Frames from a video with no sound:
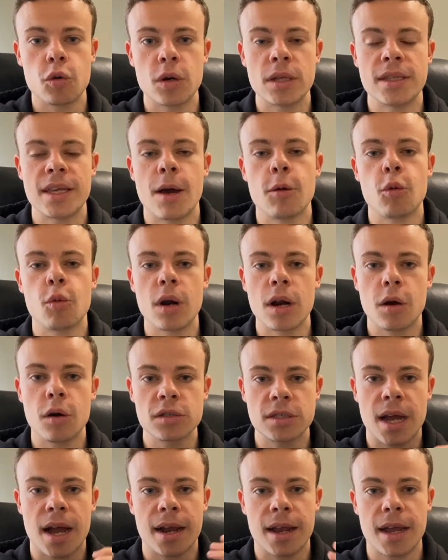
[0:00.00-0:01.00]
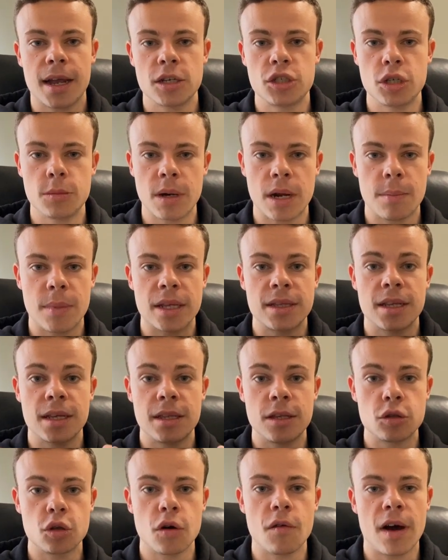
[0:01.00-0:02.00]
quindi è un qualcosa anche che ci permette
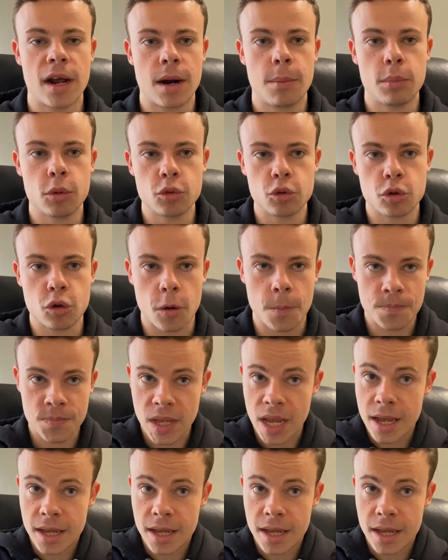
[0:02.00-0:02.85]
di trovare appunto